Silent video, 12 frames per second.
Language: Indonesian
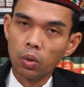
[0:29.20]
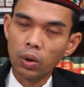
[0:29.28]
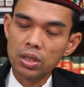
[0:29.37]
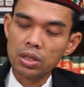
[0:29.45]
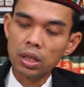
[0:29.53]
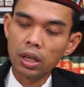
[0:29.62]

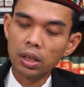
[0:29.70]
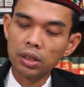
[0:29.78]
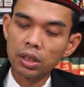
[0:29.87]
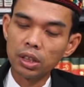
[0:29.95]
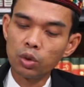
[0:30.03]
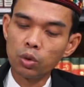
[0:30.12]

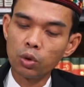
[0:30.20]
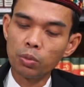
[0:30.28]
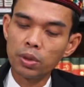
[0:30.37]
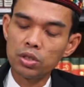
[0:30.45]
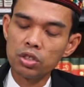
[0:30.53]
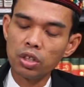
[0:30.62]

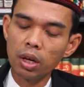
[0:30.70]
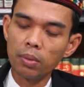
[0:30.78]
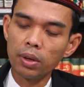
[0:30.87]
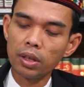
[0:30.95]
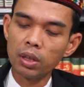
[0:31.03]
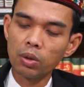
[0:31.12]
Wasta'inu
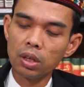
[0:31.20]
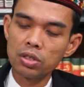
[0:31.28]
bisabri